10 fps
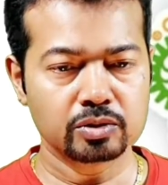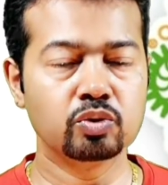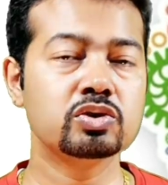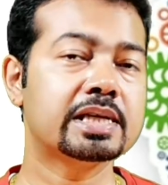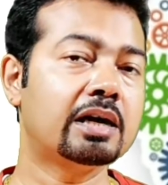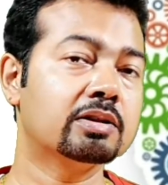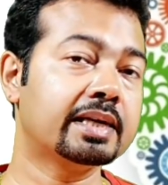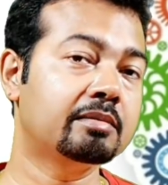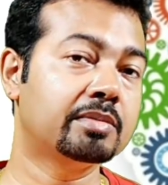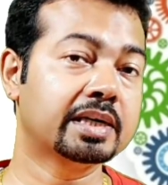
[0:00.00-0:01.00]
दूसरा
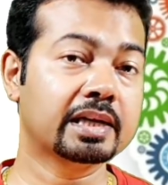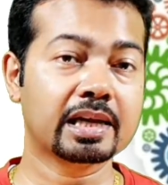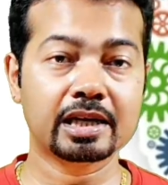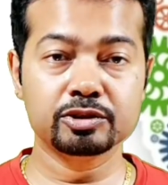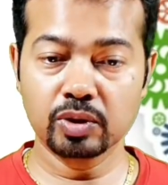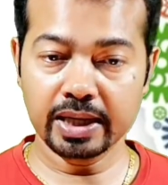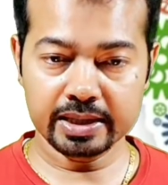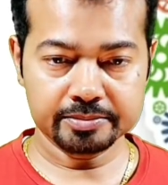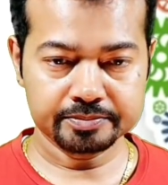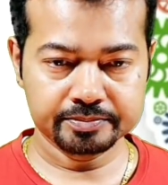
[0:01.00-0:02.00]
होता है मंडल का जुगाड़
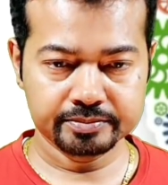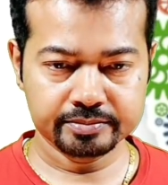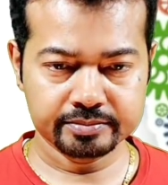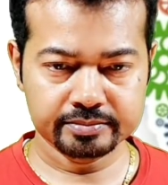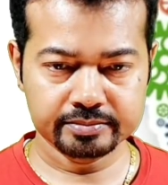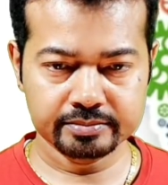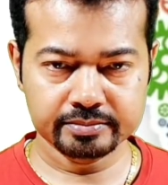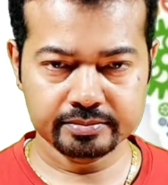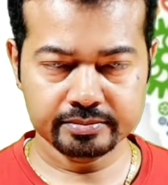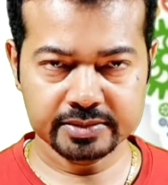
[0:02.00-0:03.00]

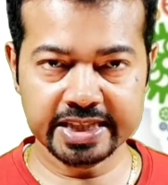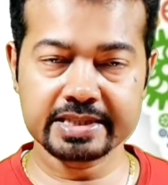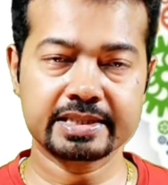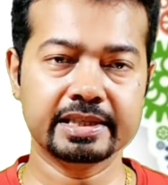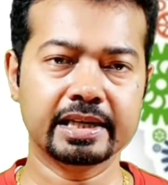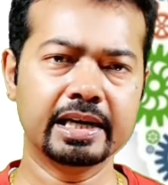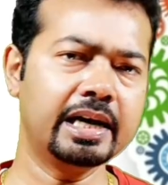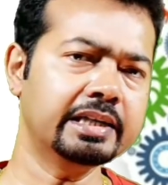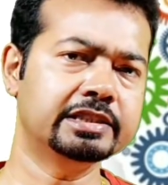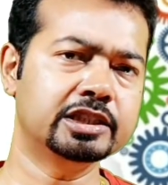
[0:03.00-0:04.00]
जैसे
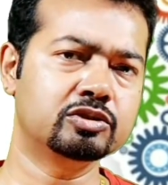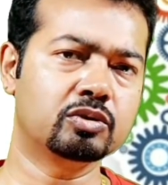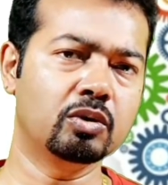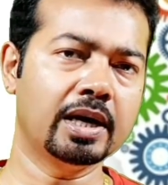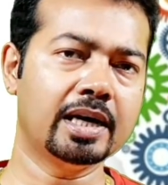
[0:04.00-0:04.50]
हर चीज को